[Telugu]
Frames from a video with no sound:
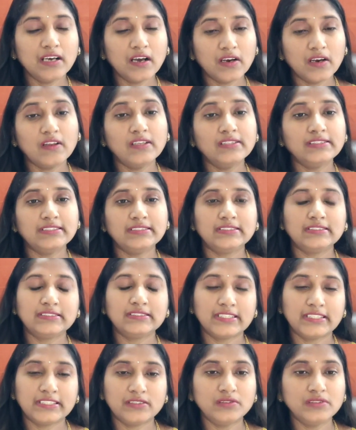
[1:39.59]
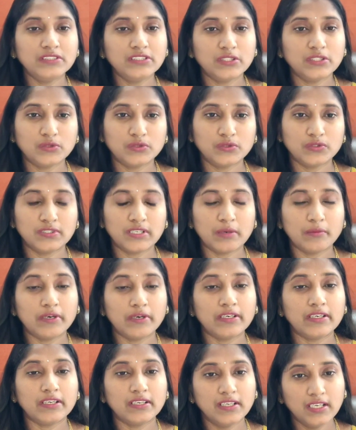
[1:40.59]
అనాలసిస్ చేయటం
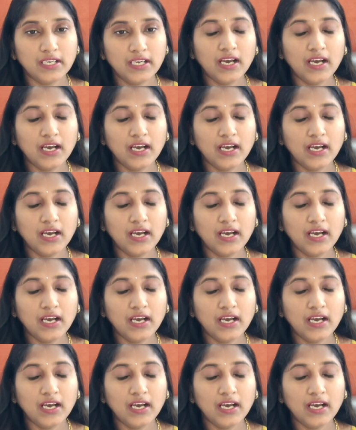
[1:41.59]
జరుగుతుందన్నమాట